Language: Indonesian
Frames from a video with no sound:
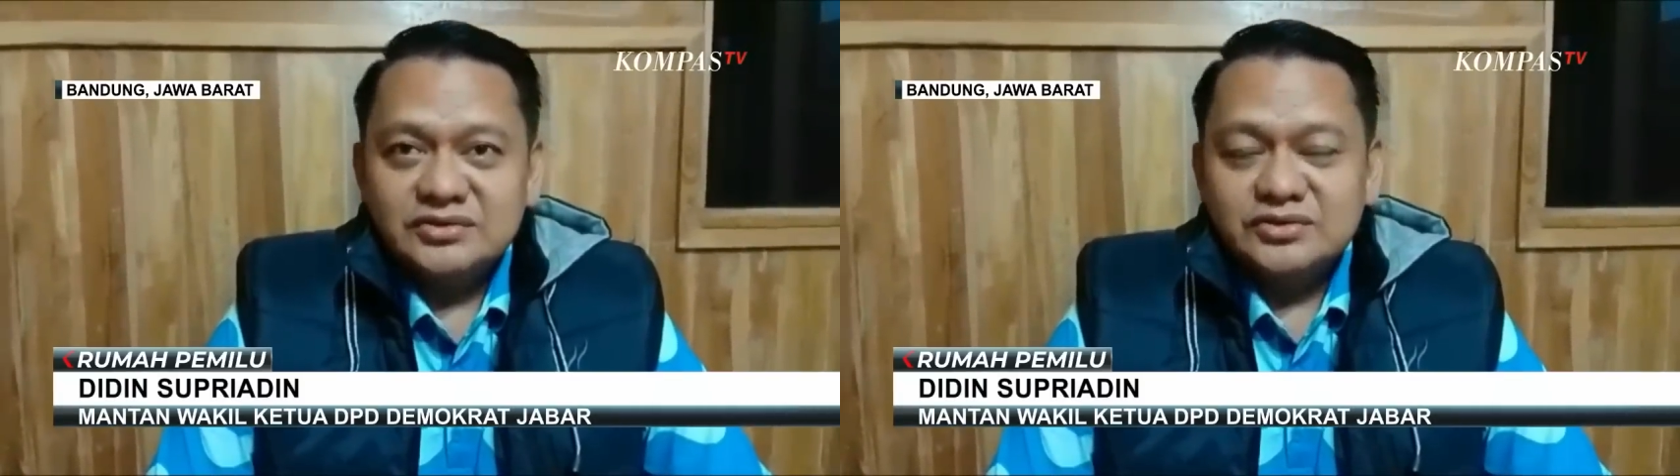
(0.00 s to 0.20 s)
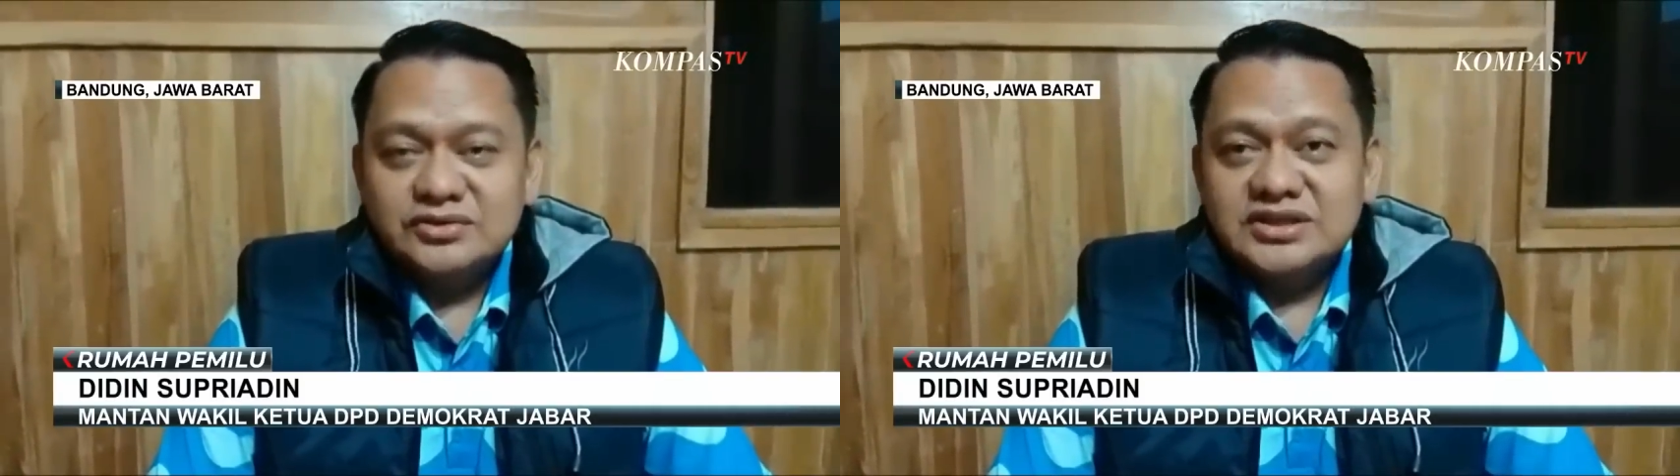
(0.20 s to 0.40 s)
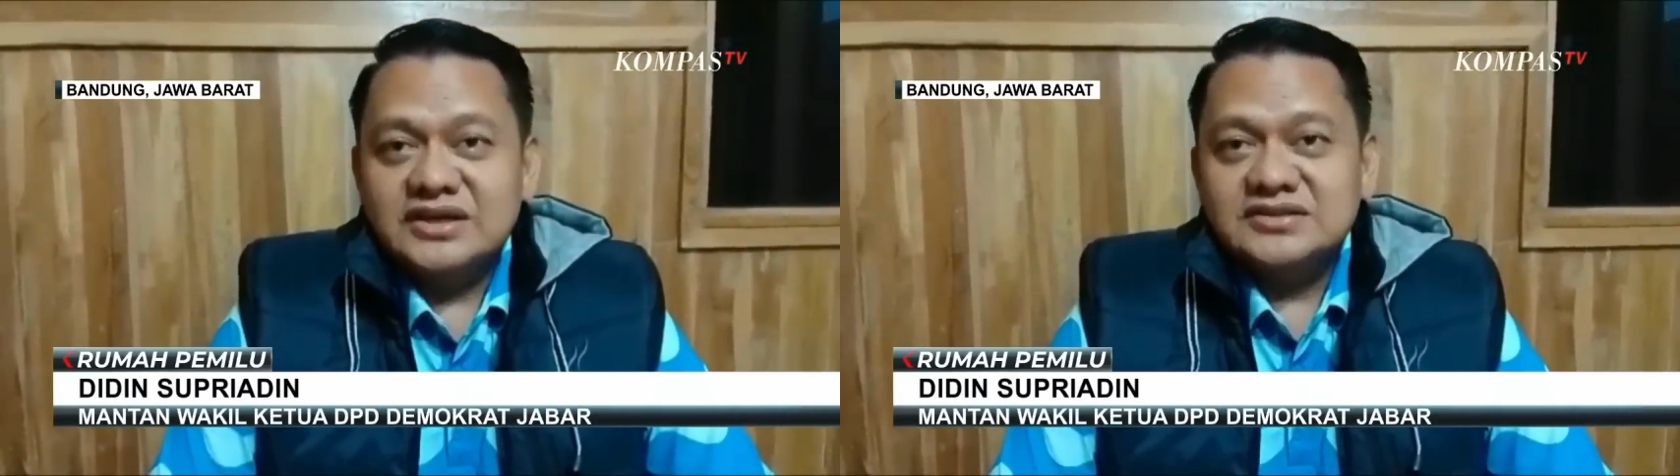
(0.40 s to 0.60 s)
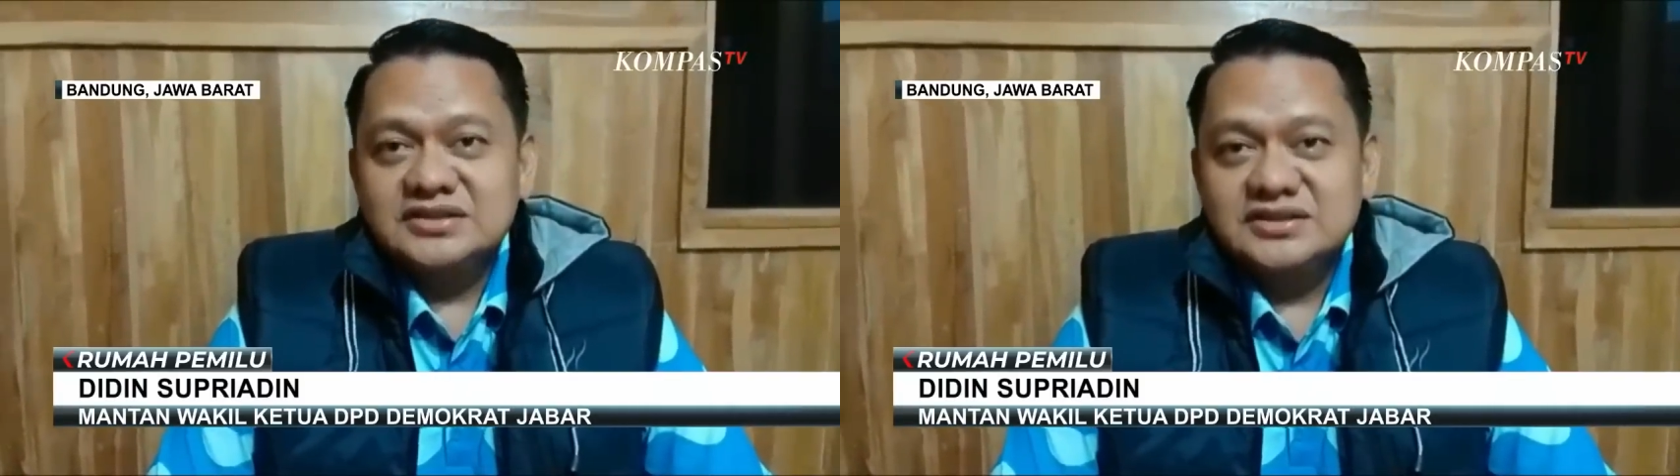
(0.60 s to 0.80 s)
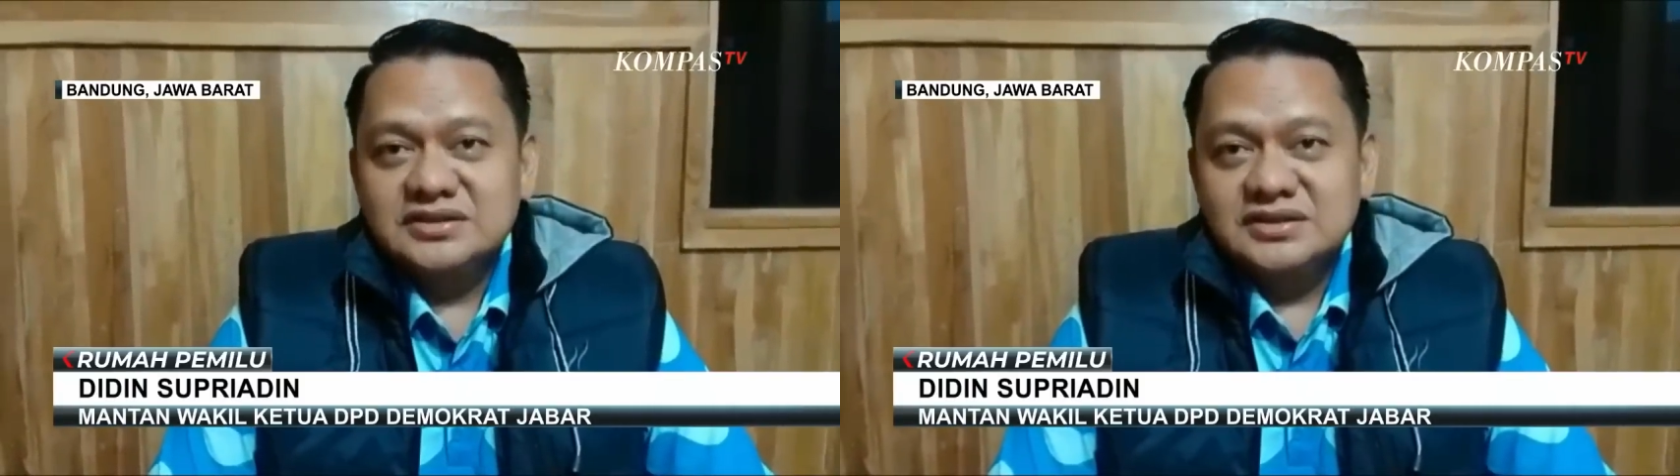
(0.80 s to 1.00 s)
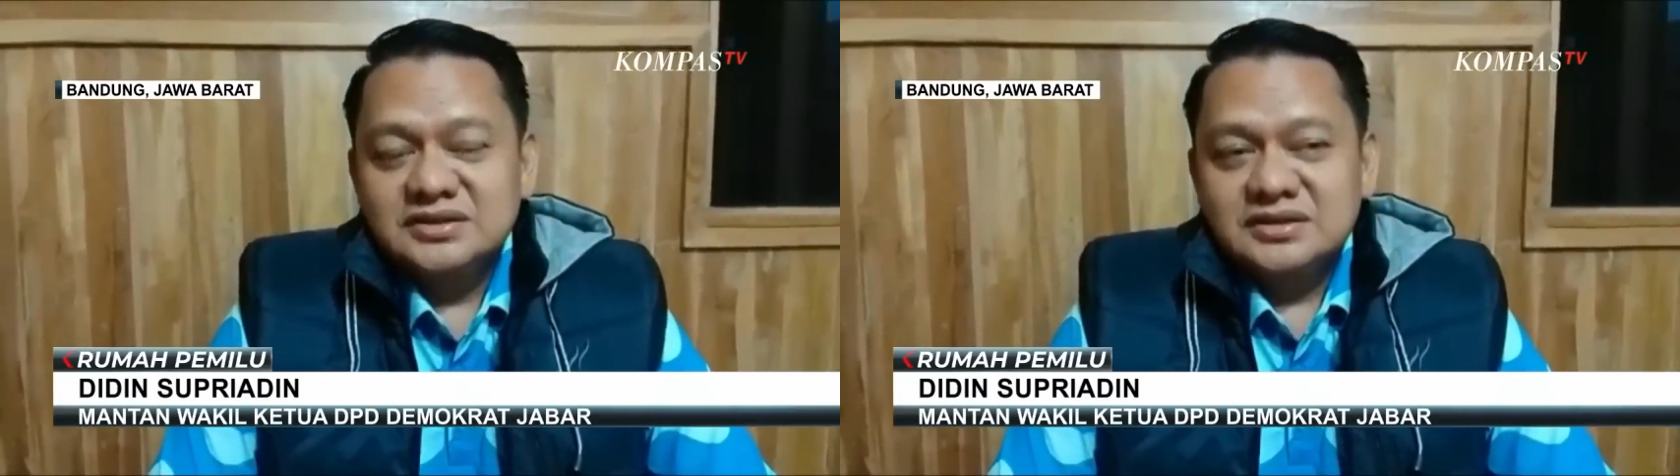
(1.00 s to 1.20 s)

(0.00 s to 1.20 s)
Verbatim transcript: untuk saksi